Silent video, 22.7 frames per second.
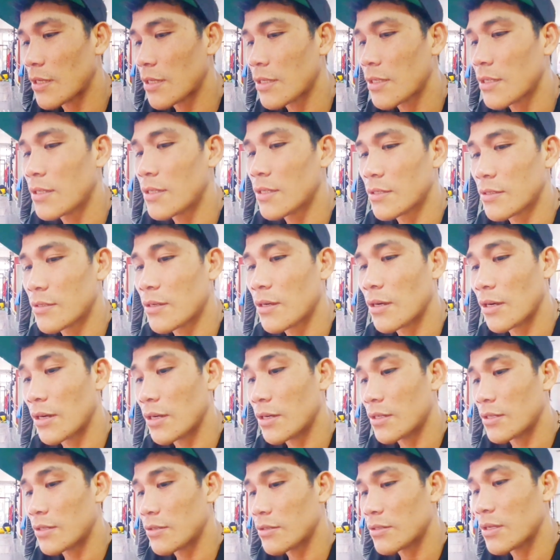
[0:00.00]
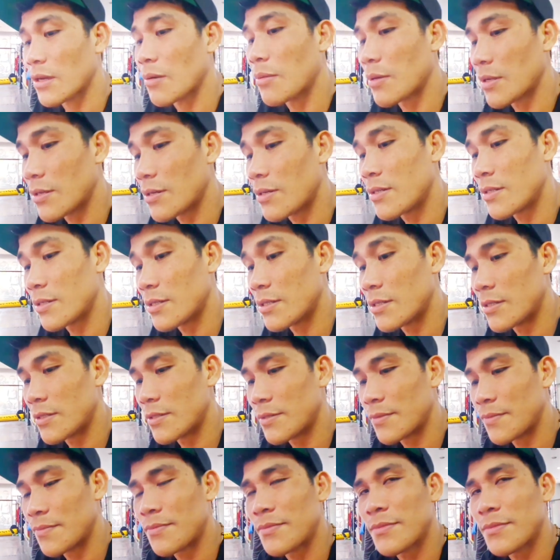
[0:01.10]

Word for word: Sabado yun. Pare, uh, oo nga pala, congrats!